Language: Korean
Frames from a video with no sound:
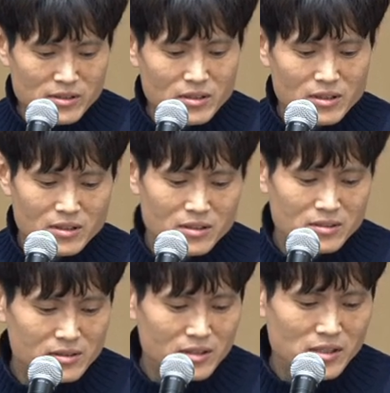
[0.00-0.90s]

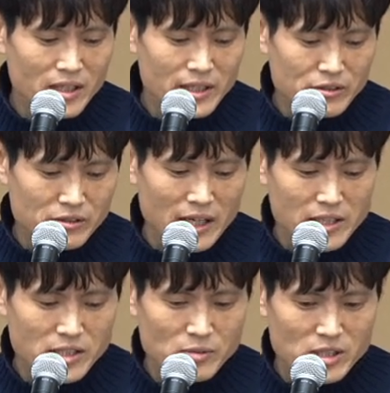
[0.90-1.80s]
어, 이사야서
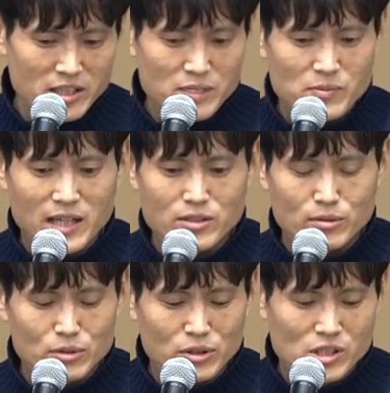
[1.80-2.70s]
42장
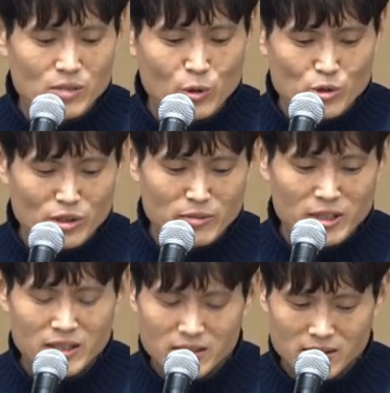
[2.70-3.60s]
14절부터
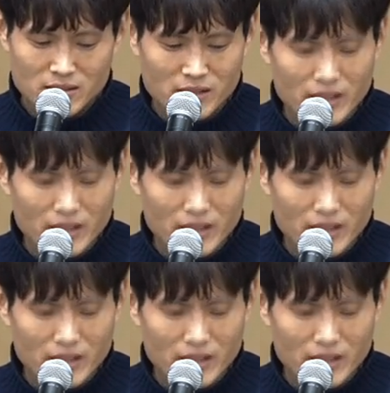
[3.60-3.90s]
25절입니다 제가